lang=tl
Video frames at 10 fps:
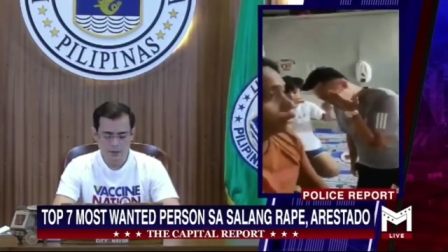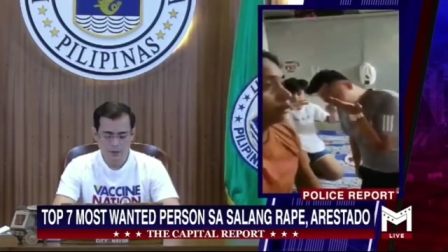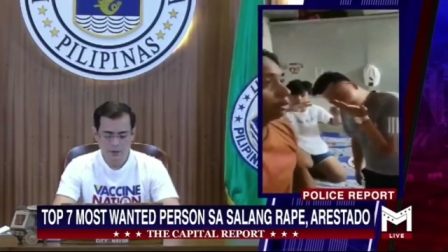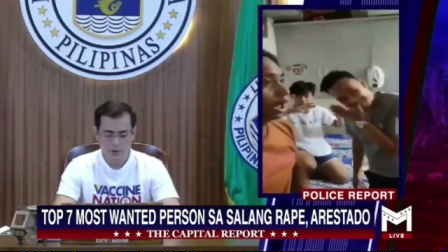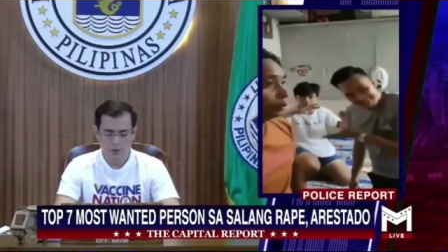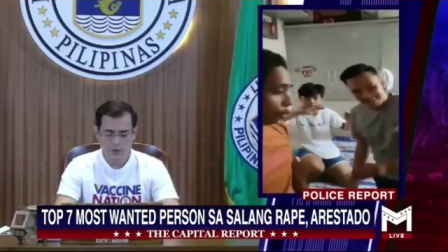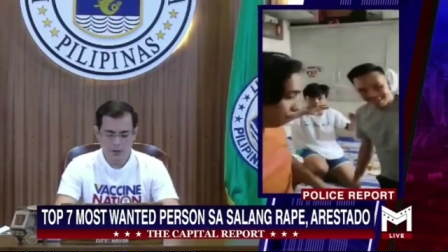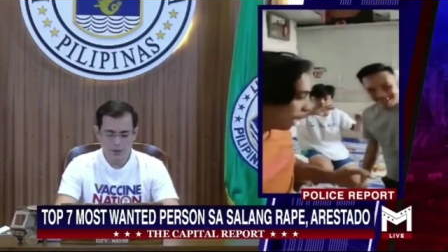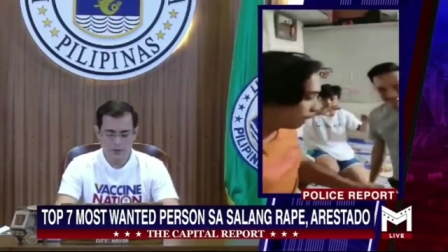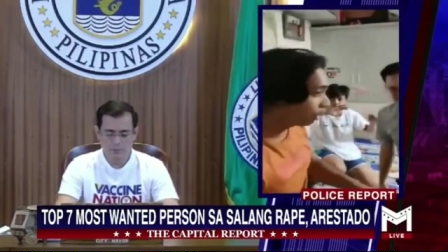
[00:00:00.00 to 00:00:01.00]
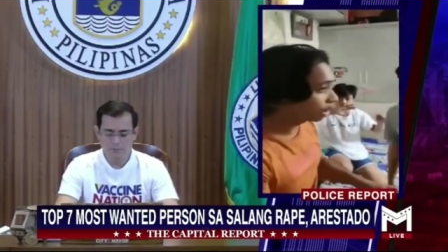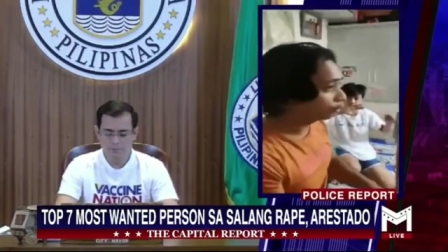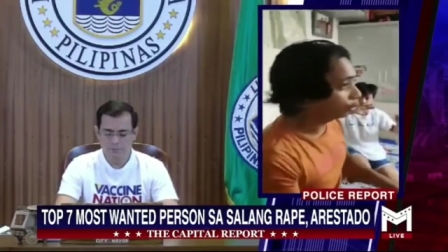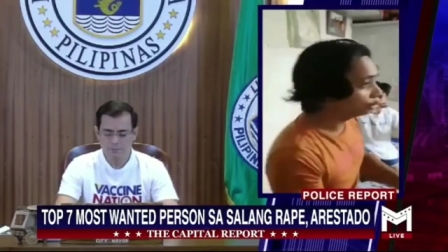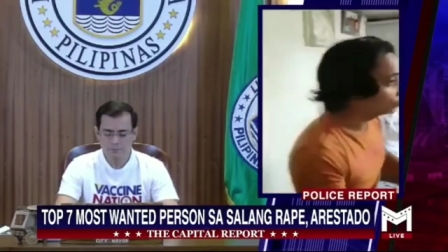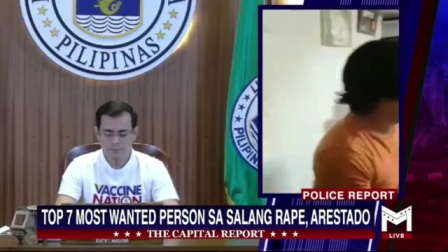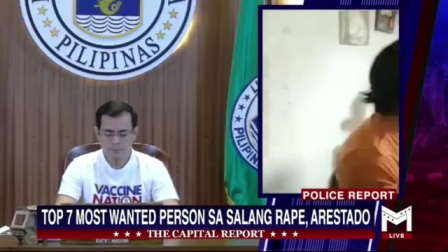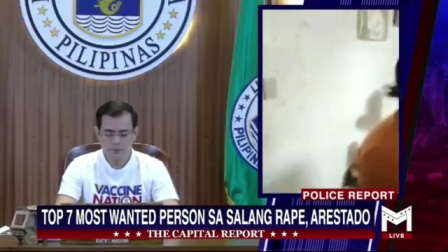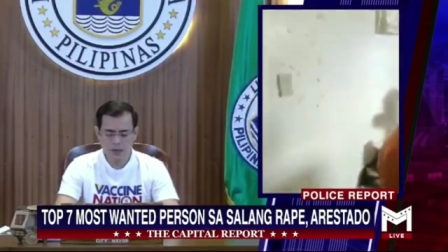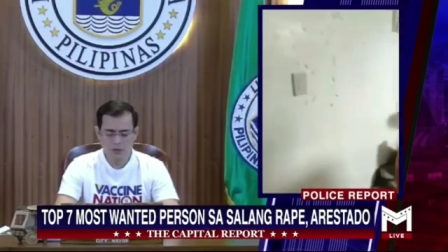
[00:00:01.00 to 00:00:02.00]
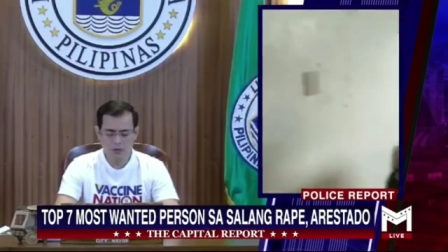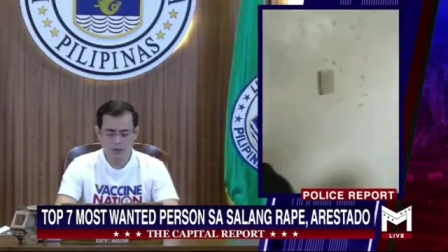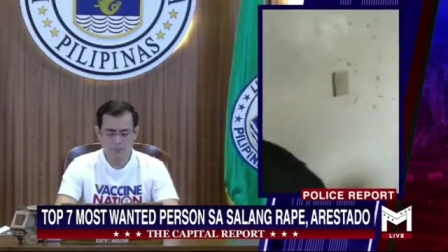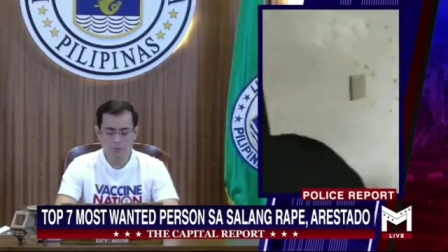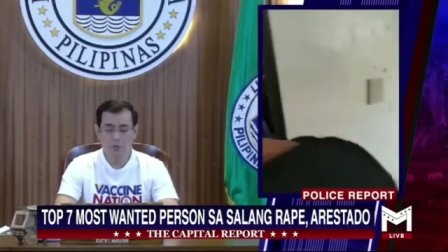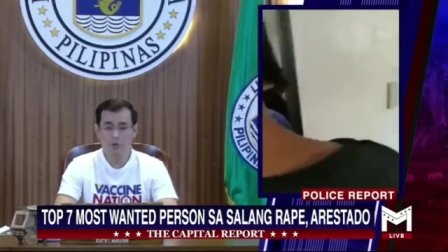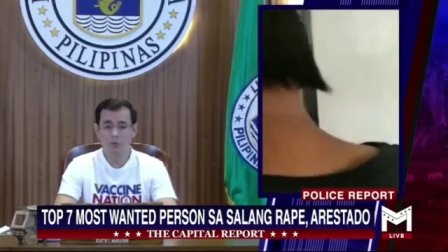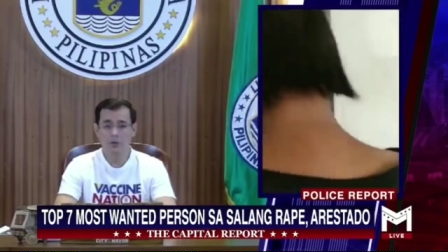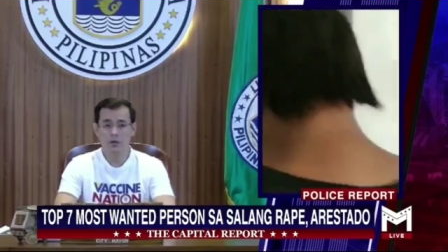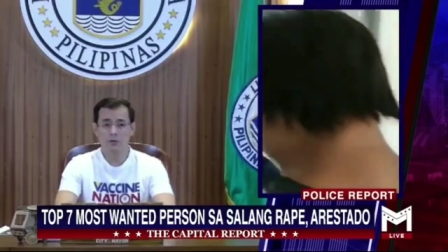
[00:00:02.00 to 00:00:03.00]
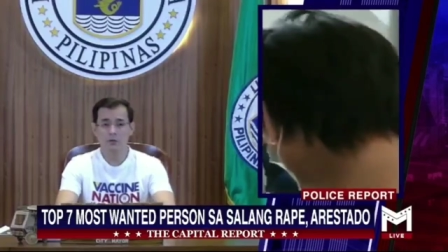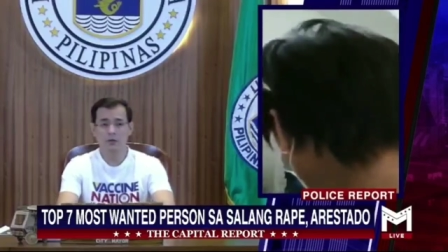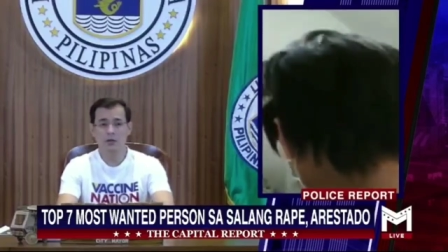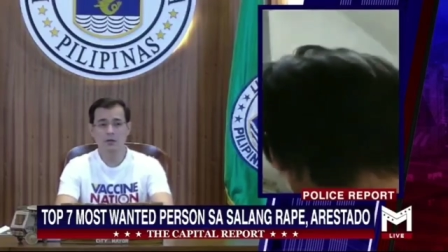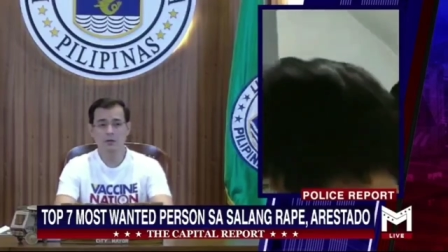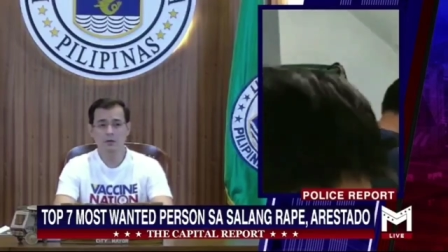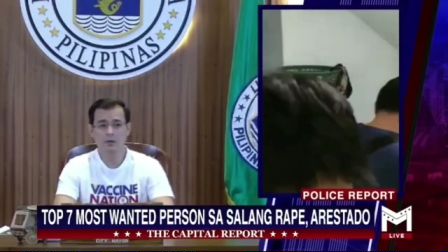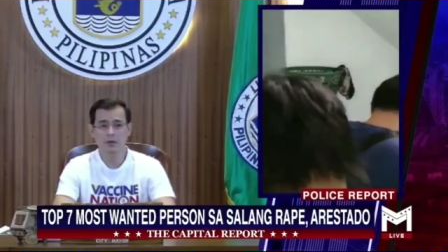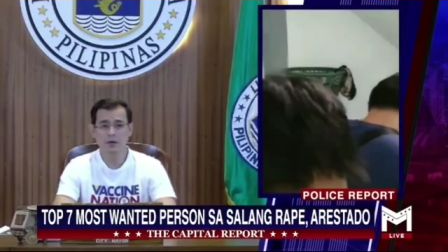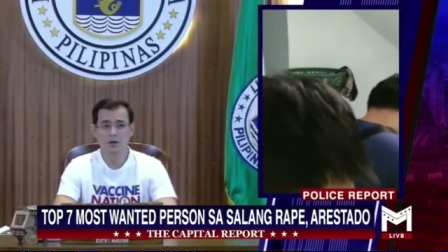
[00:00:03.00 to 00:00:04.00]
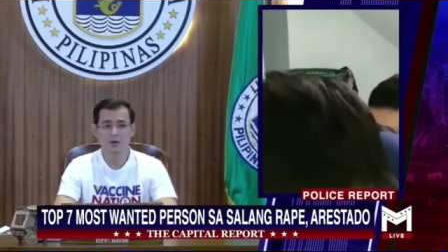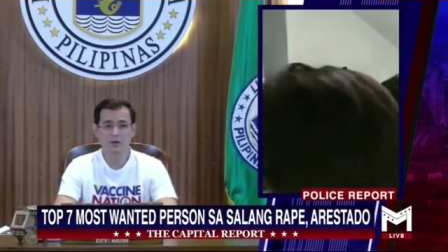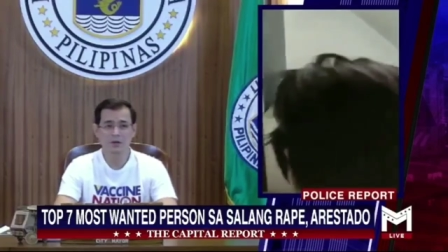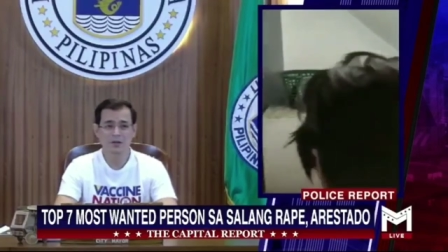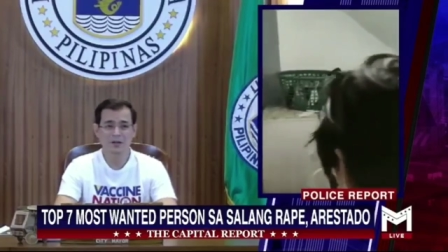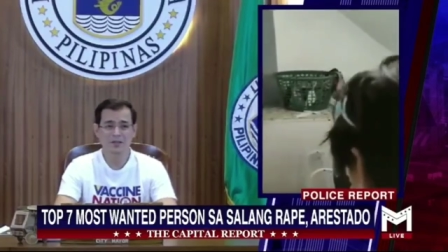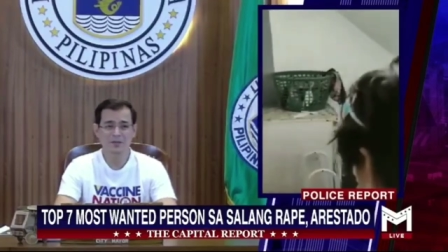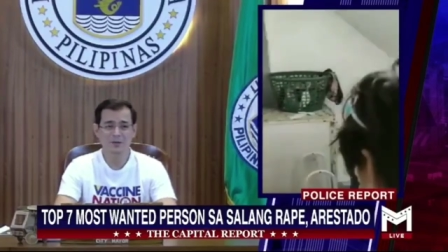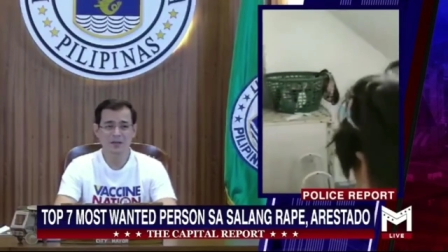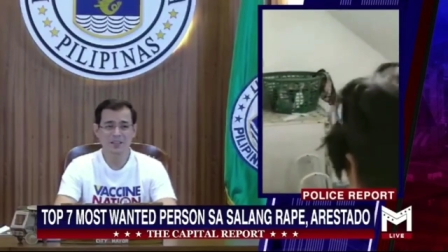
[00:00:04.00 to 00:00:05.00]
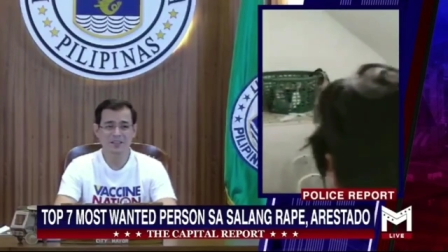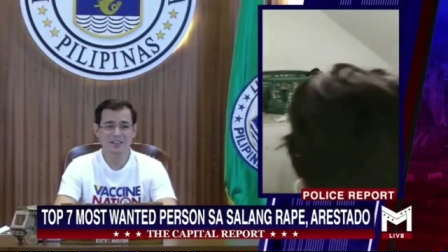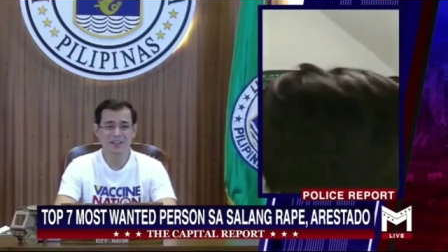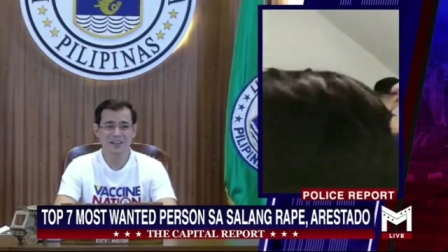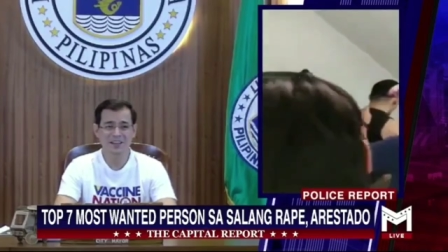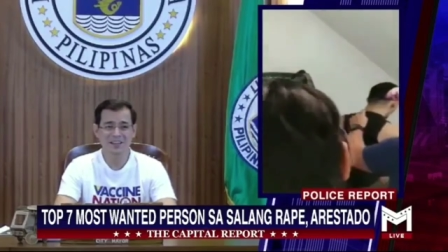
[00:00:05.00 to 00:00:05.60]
Okay. Now, uh, before we continue, oh, uh, do sa ating uh,